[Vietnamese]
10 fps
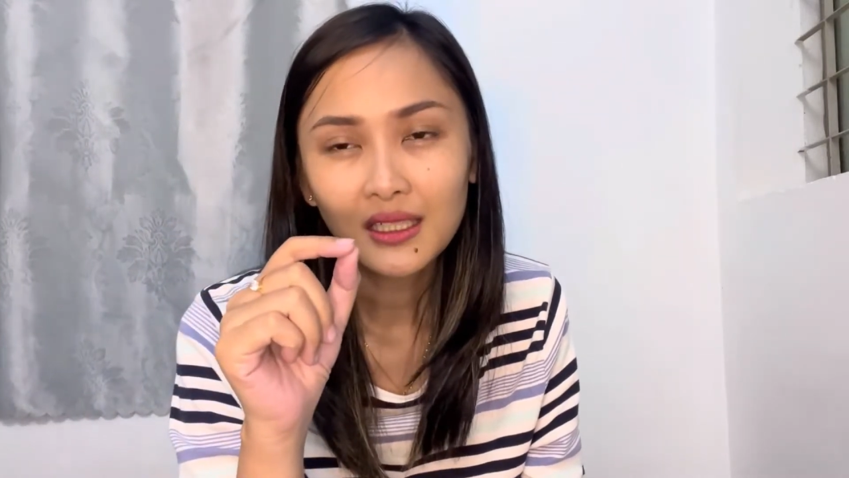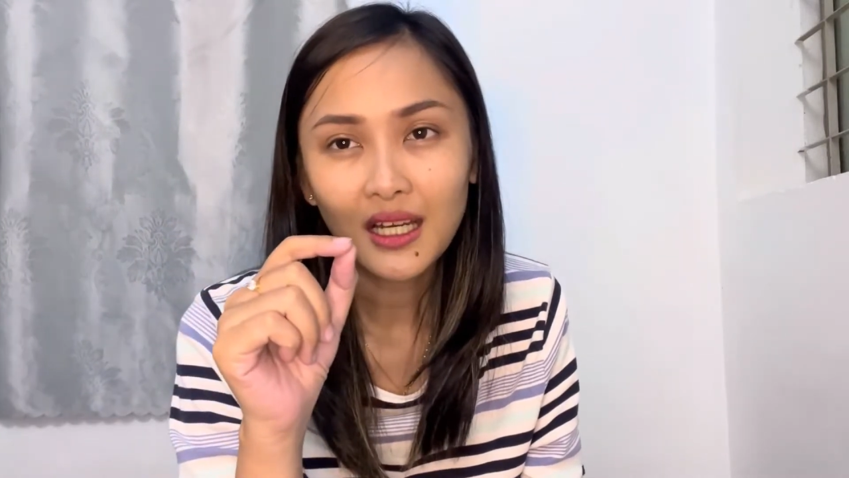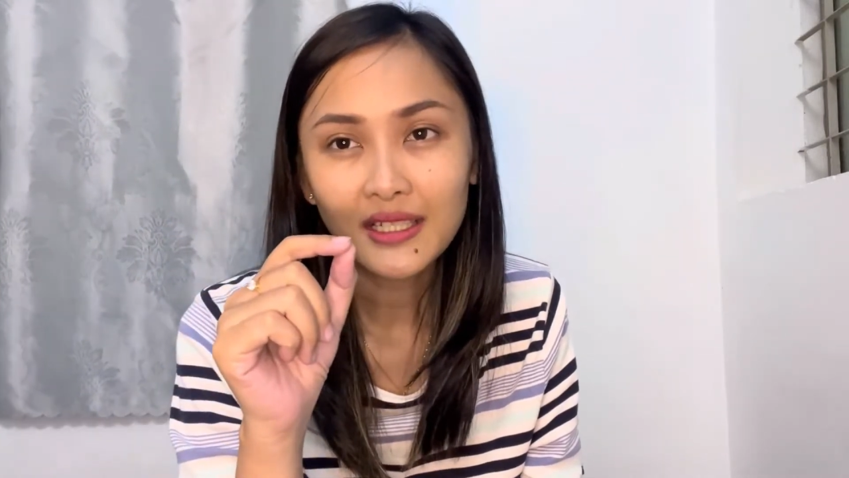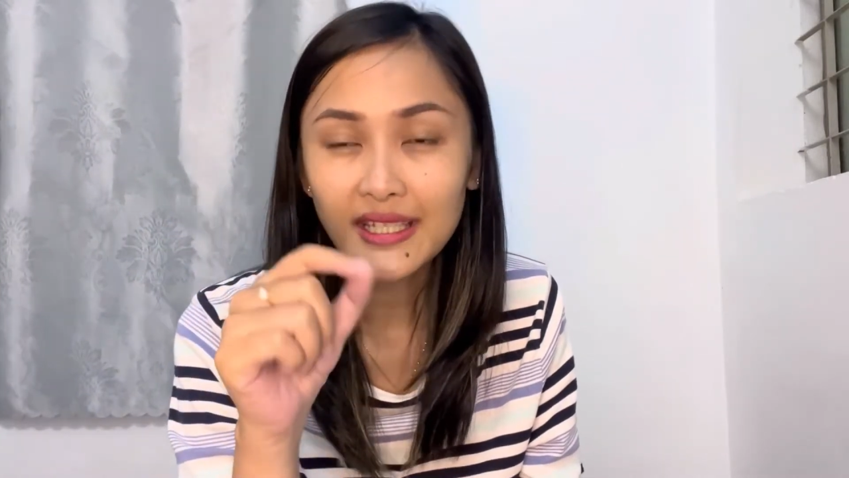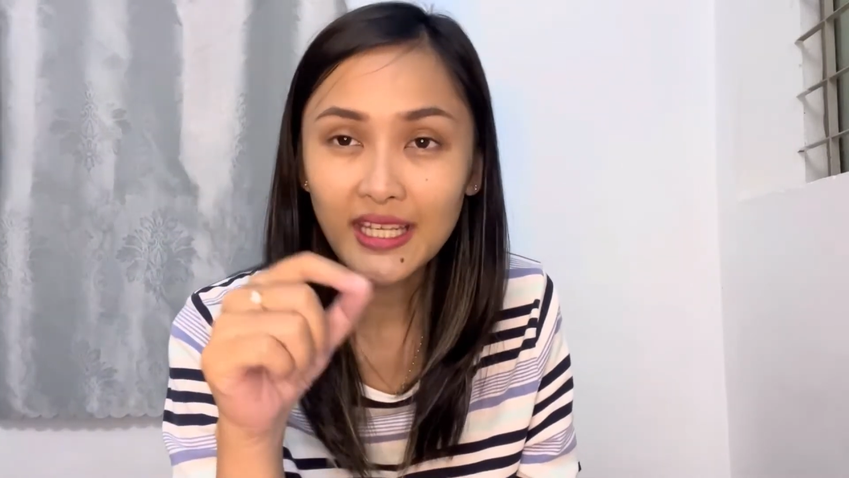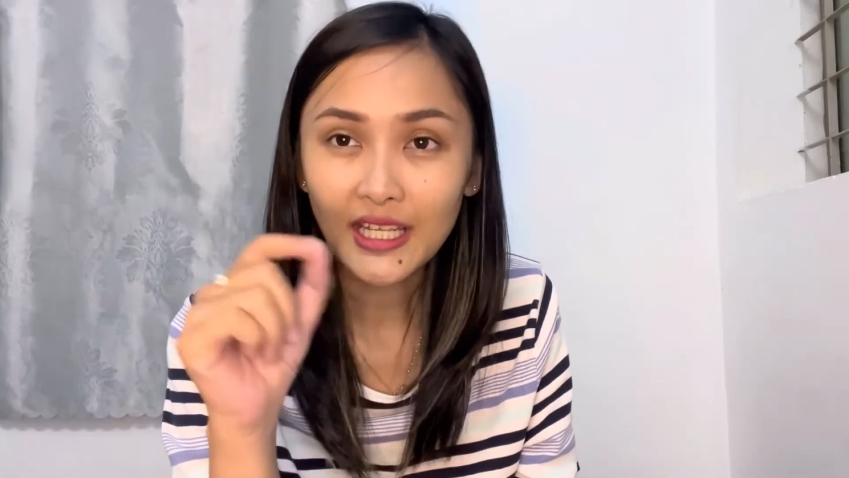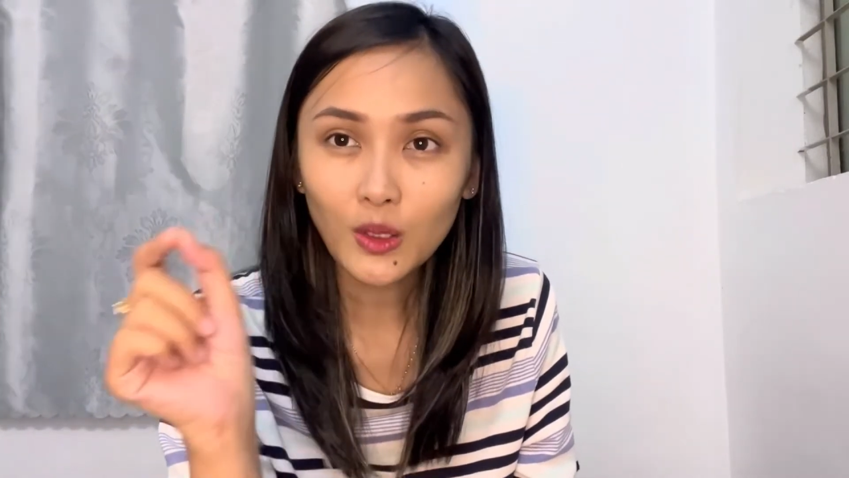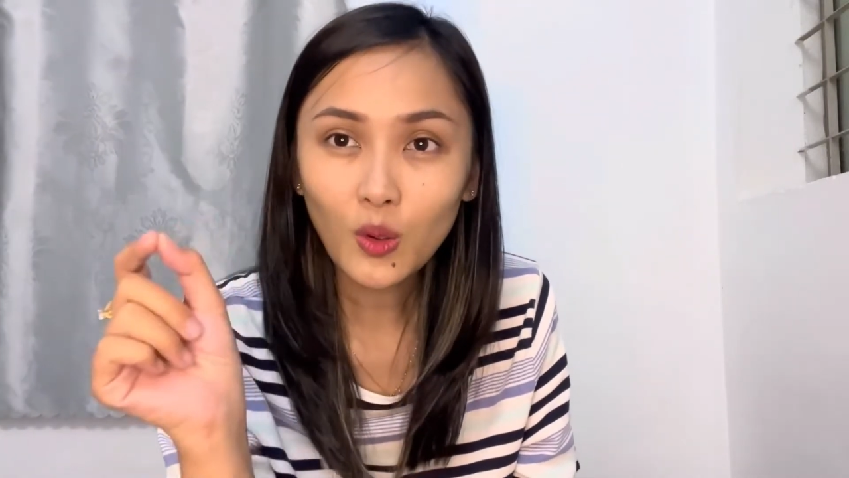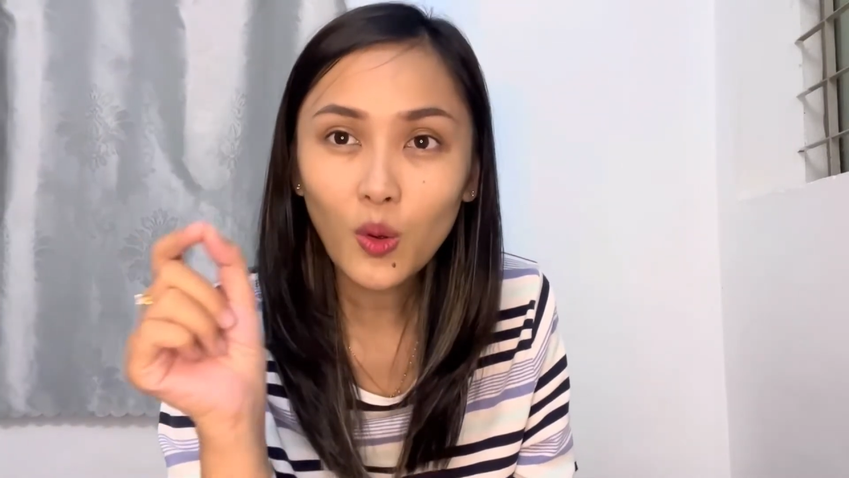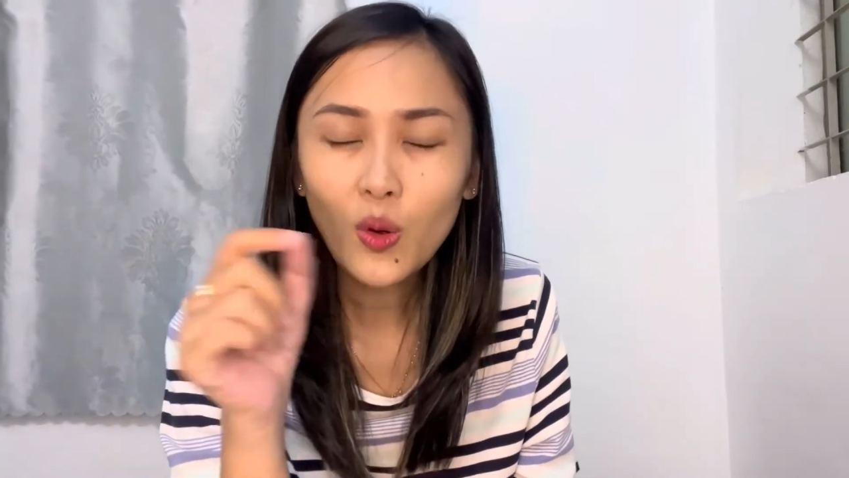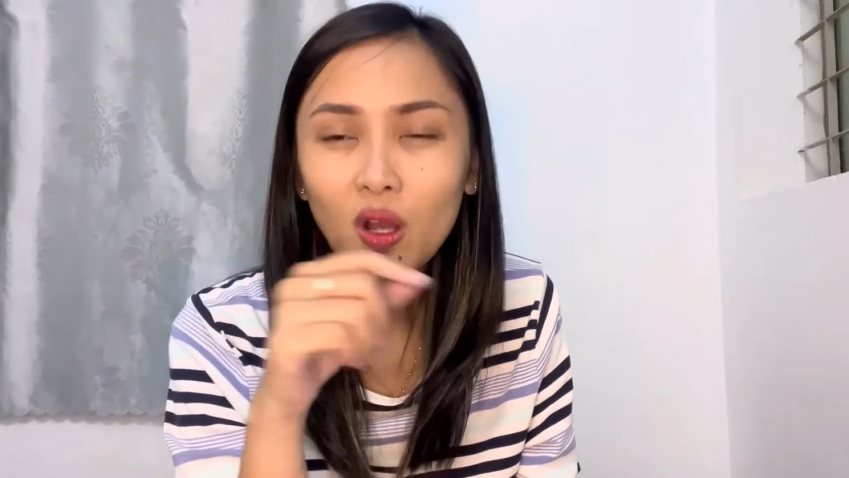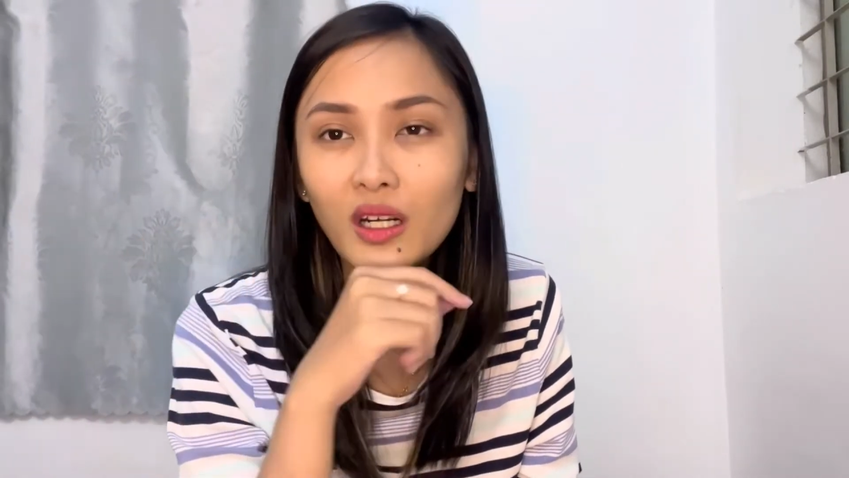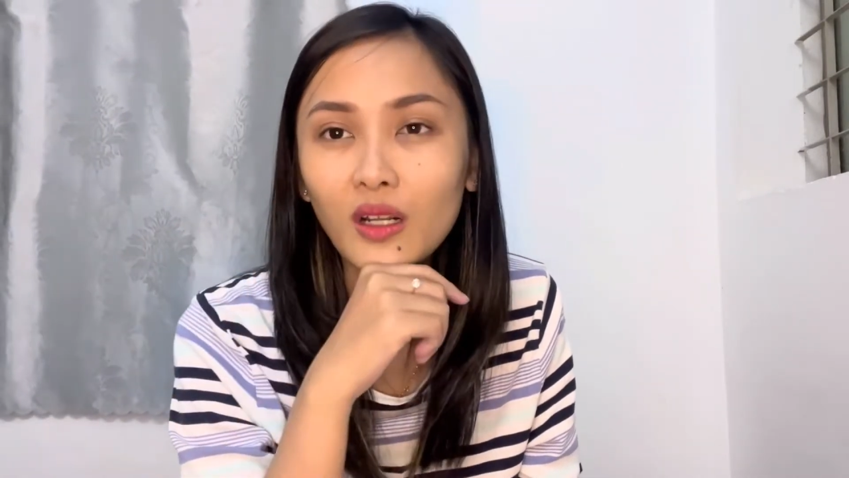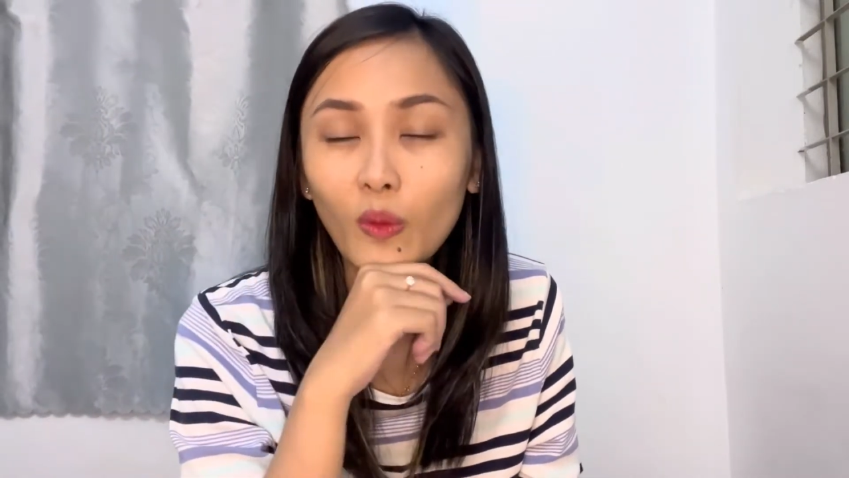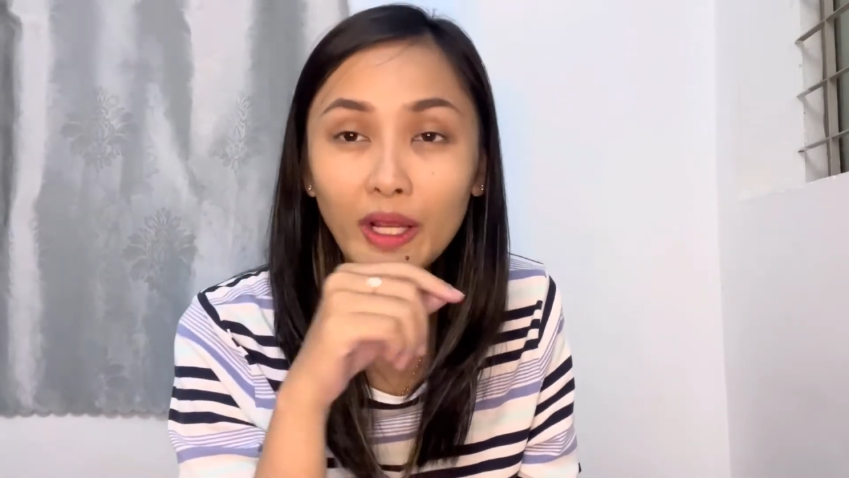à, nhà hàng cua
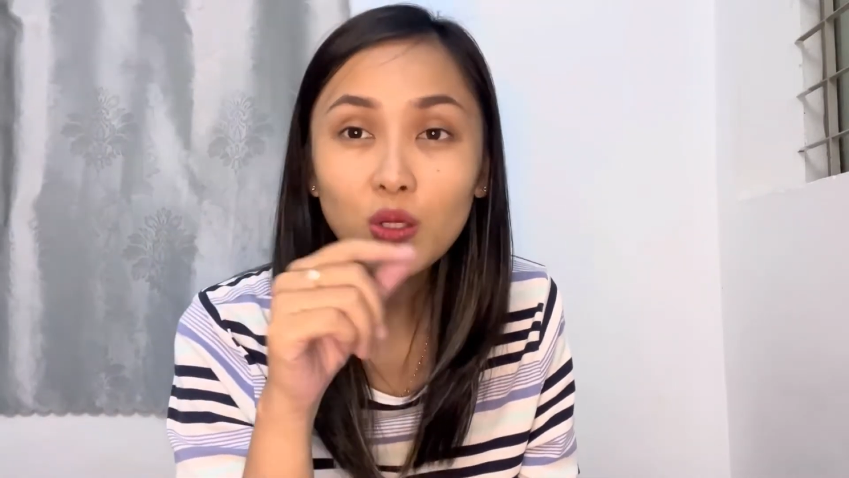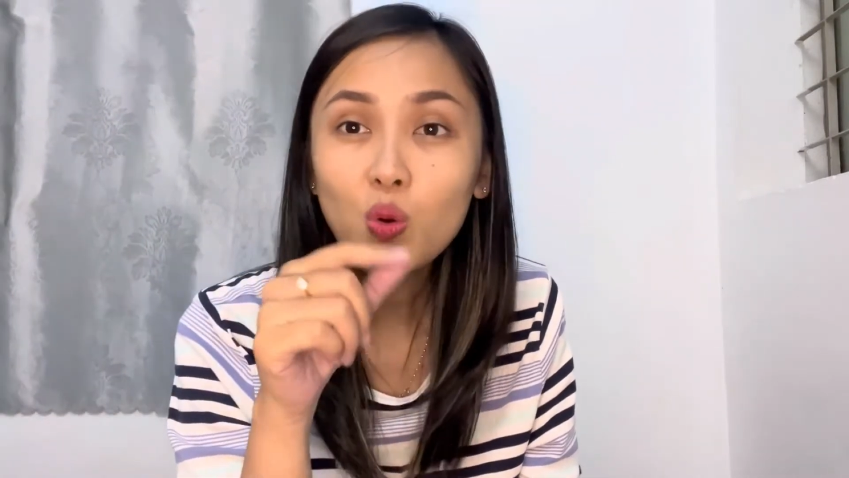hoặc là quán